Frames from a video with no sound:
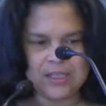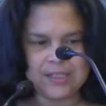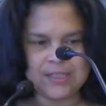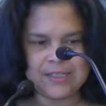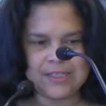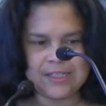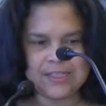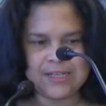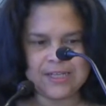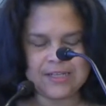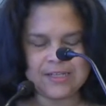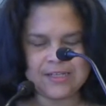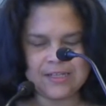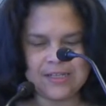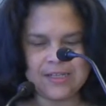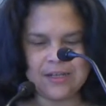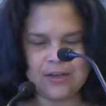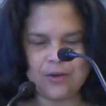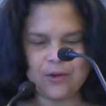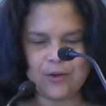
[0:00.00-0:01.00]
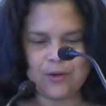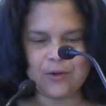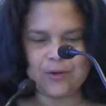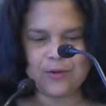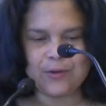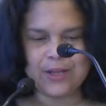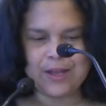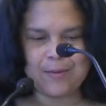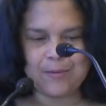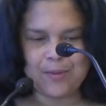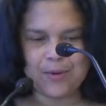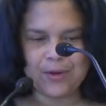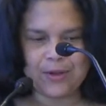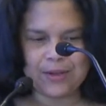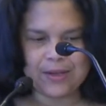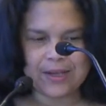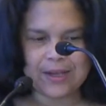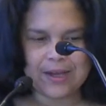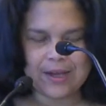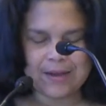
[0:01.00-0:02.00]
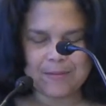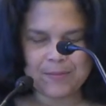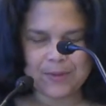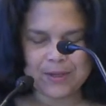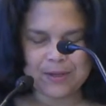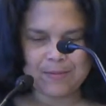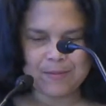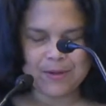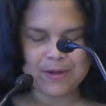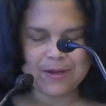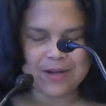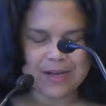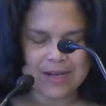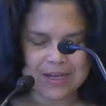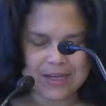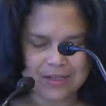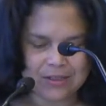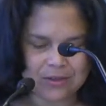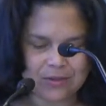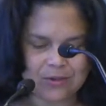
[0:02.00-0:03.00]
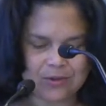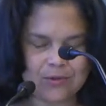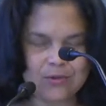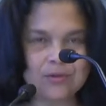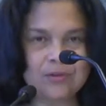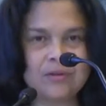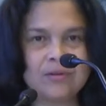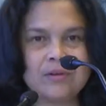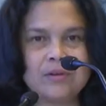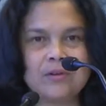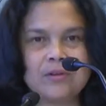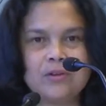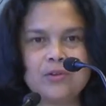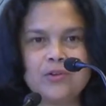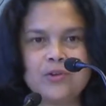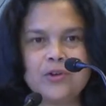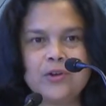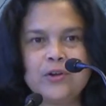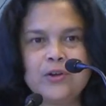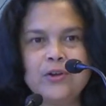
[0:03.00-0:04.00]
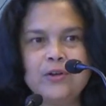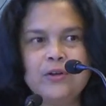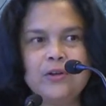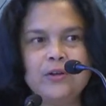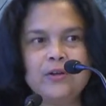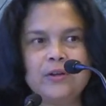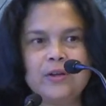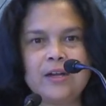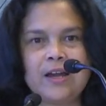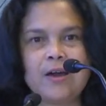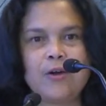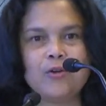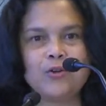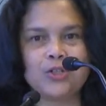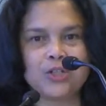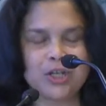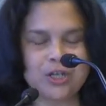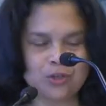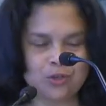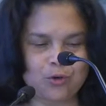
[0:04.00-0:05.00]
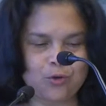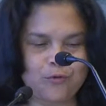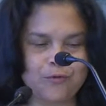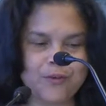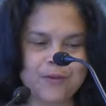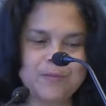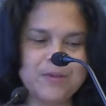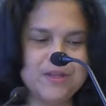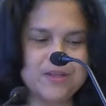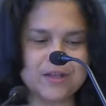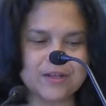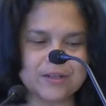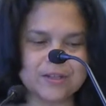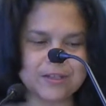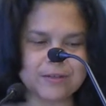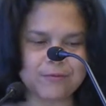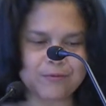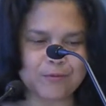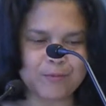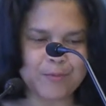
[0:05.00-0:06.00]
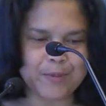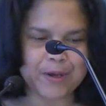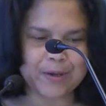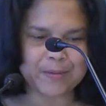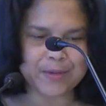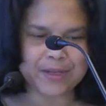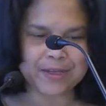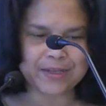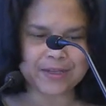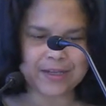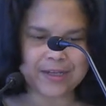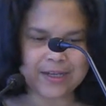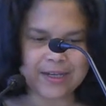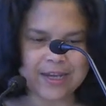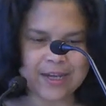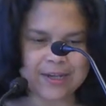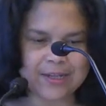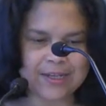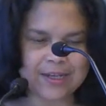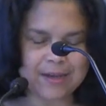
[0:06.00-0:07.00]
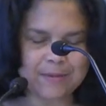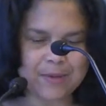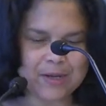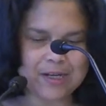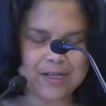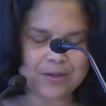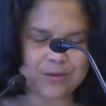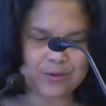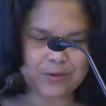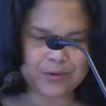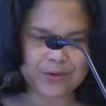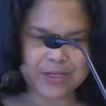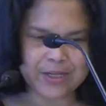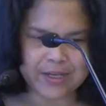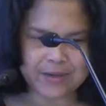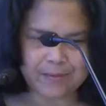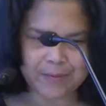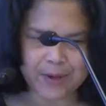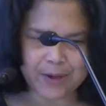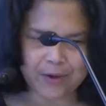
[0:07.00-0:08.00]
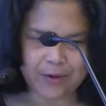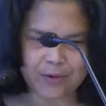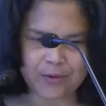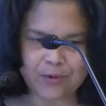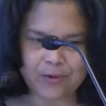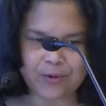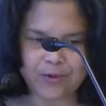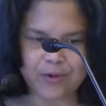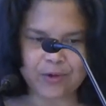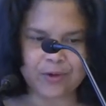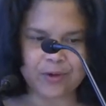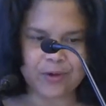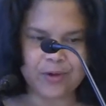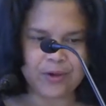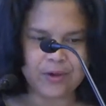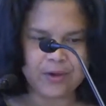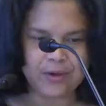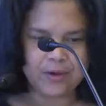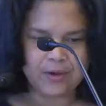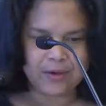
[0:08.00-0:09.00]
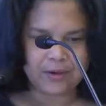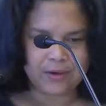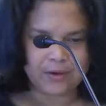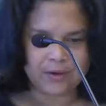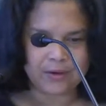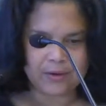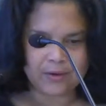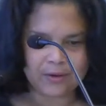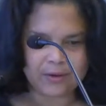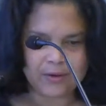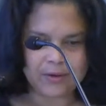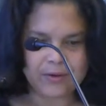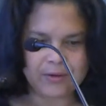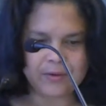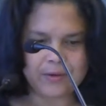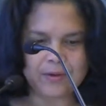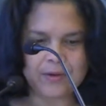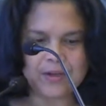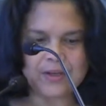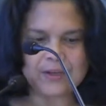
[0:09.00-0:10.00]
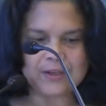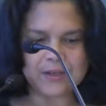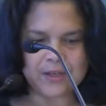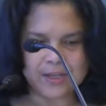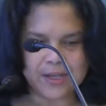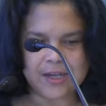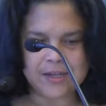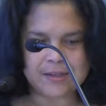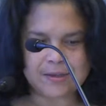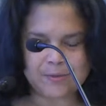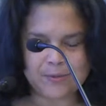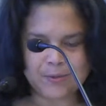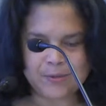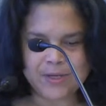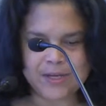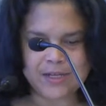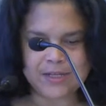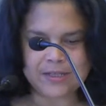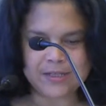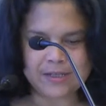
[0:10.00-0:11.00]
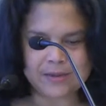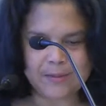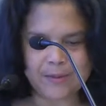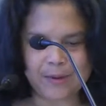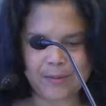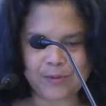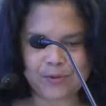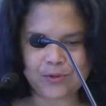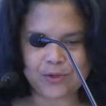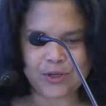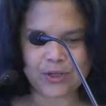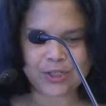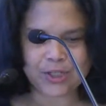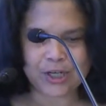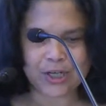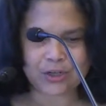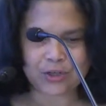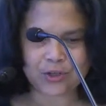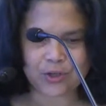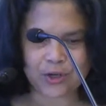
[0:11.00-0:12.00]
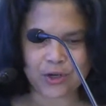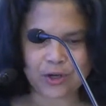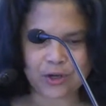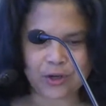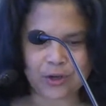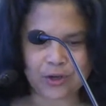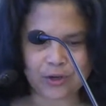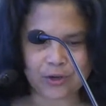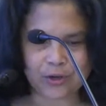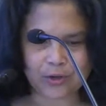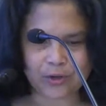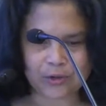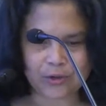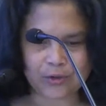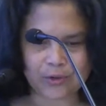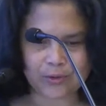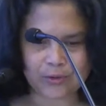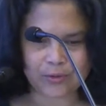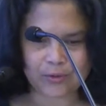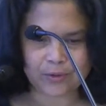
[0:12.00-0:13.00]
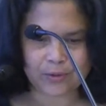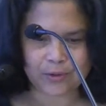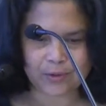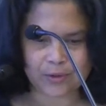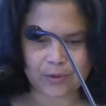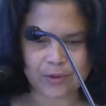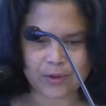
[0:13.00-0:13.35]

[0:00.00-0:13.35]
C'est ainsi qu'on aborde très rapidement la question euh, de la recherche au féminin, si vous me permettez. Il y a une très belle étude qui est parue euh, euh, et qui a été publiée ici par plusieurs chercheurs, dans... dont